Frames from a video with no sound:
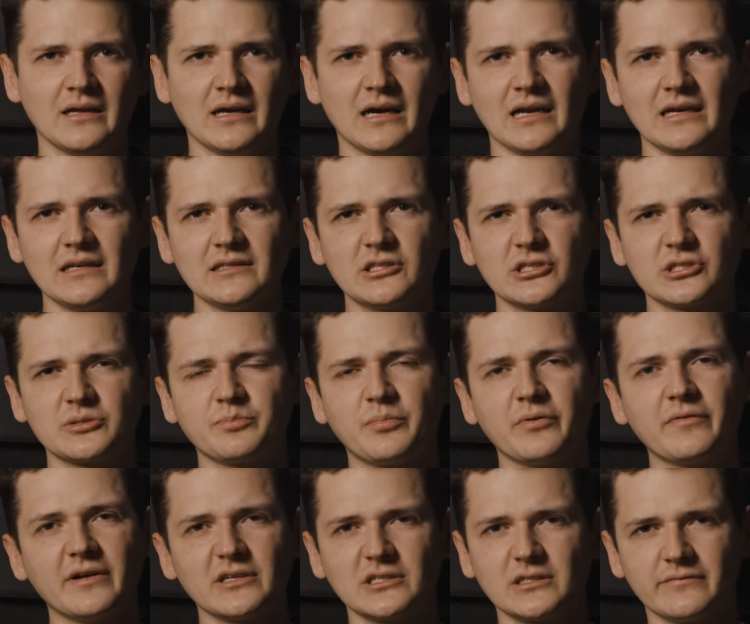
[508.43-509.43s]
ale też
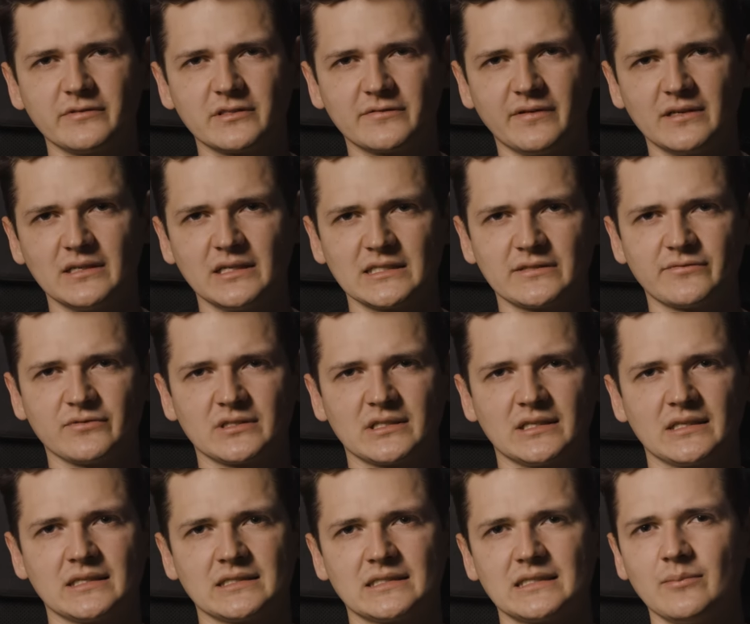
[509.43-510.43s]
poważne wyzwania
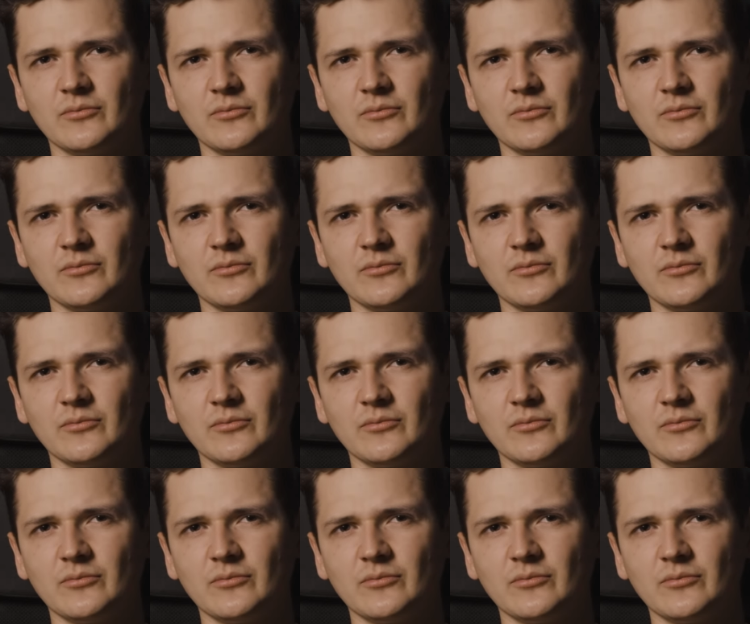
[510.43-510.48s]
związane z